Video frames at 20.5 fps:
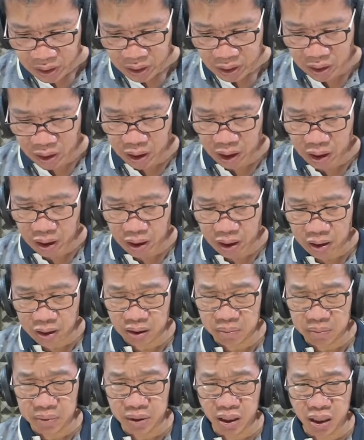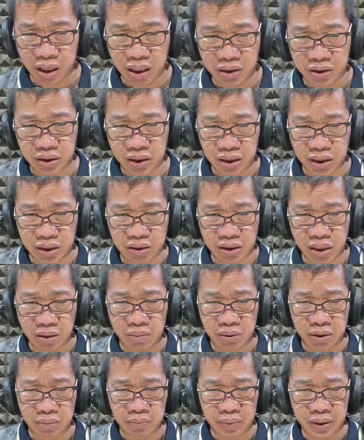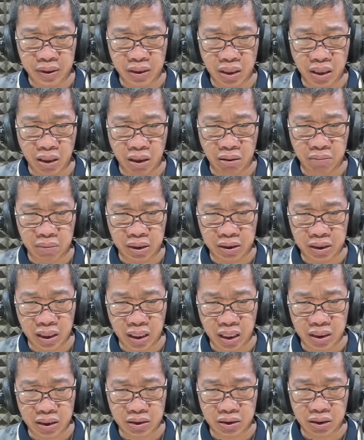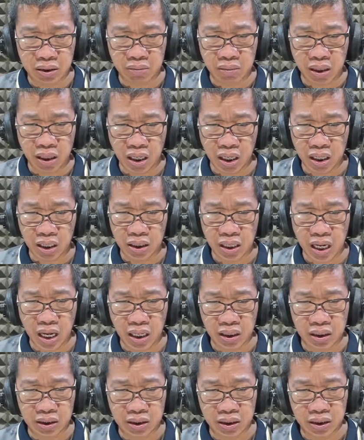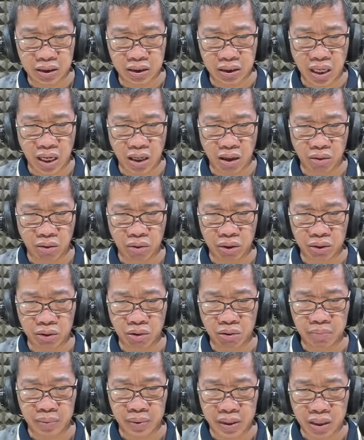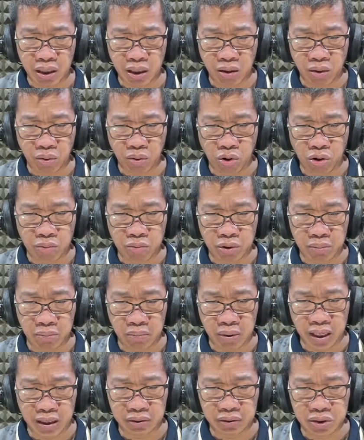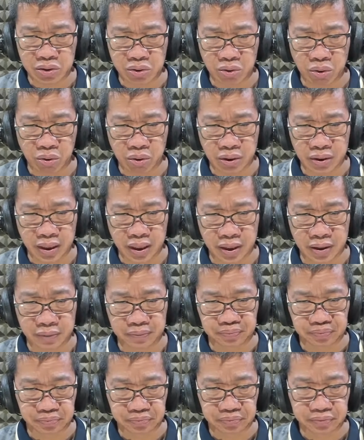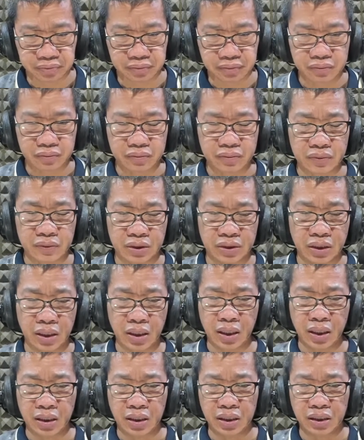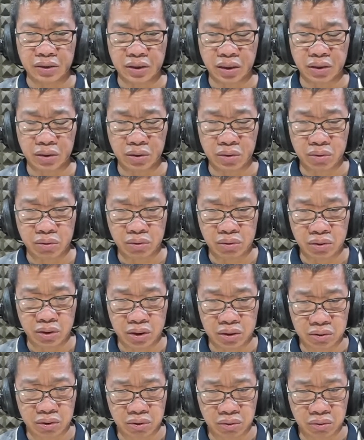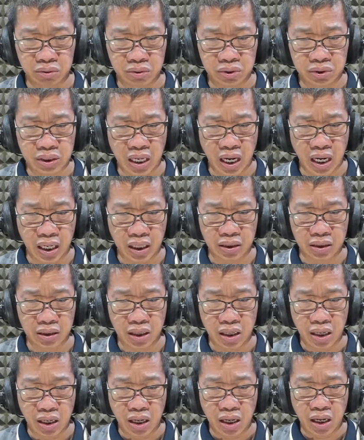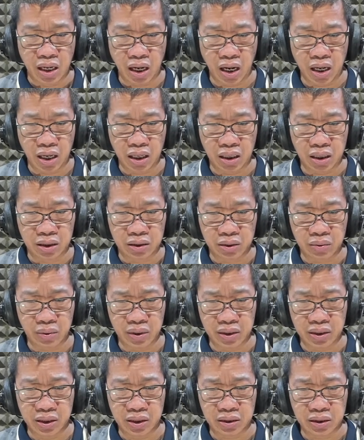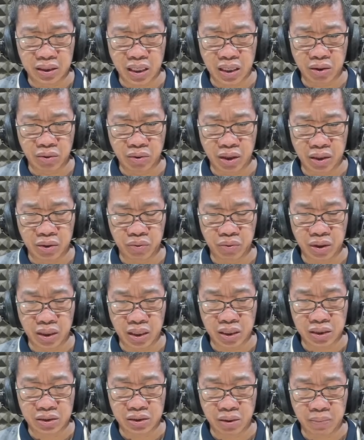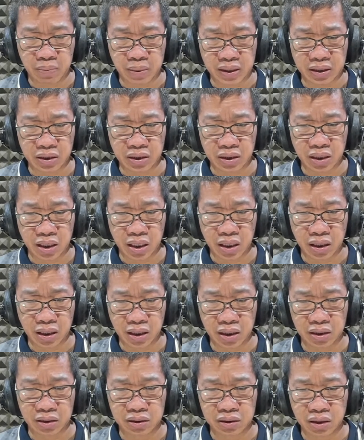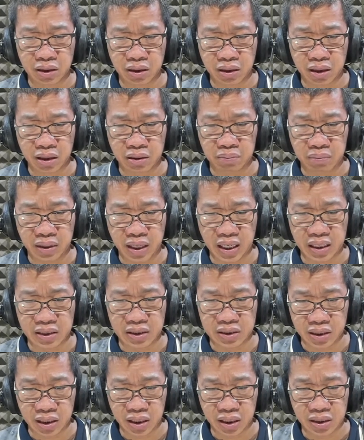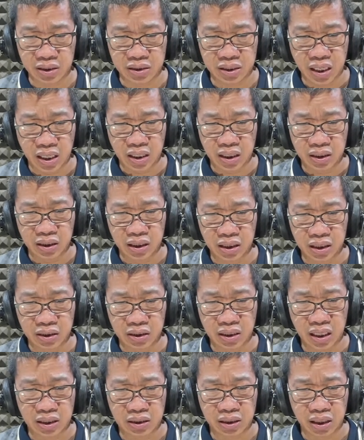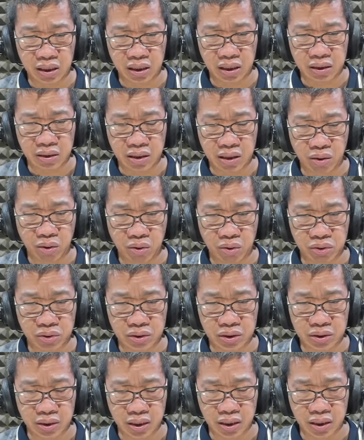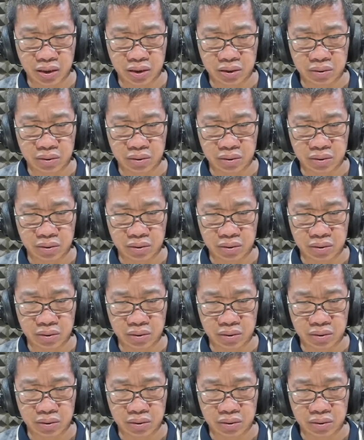ang anemia ang sinasabing pinakang madalas na mga nakikita o itong pinakang common blood disorder. Isa itong condition kung saan ang katawan ng tao ay walang sapat na healthy red blood cells na nagtataglay ng oxygen